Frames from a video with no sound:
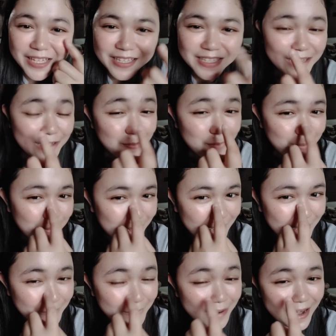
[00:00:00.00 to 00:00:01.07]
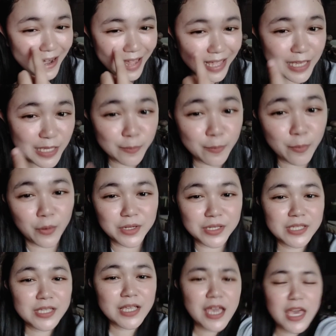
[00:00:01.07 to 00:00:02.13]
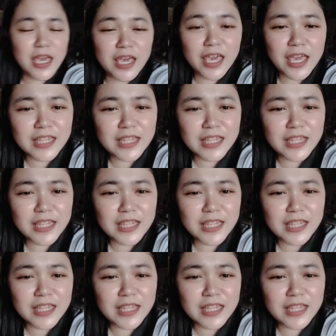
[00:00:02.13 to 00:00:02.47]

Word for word: na may mar- malaking pores. And